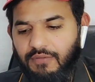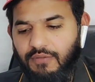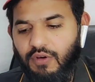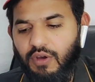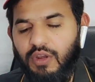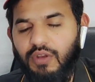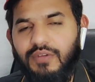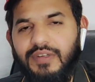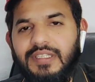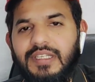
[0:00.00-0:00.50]

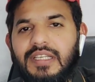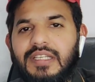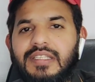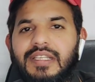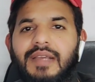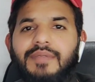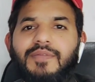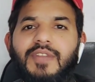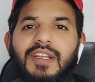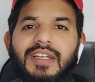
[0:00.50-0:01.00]
फॉलोअर्स के
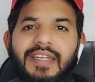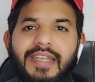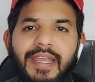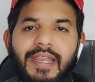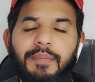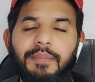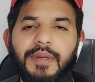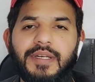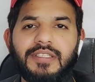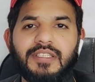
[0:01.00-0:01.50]
हिसाब से
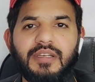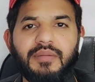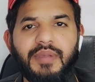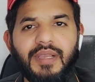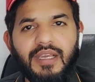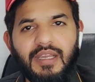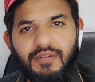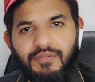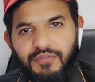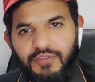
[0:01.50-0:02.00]
टेन परसेंट भी
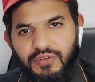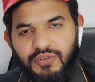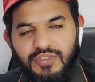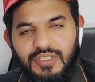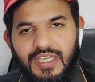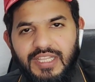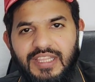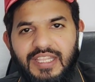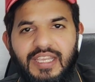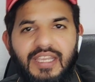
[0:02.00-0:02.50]
अगर
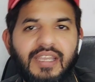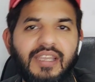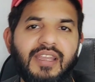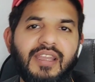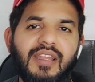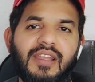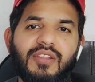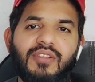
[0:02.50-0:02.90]
व्यूज आते हैं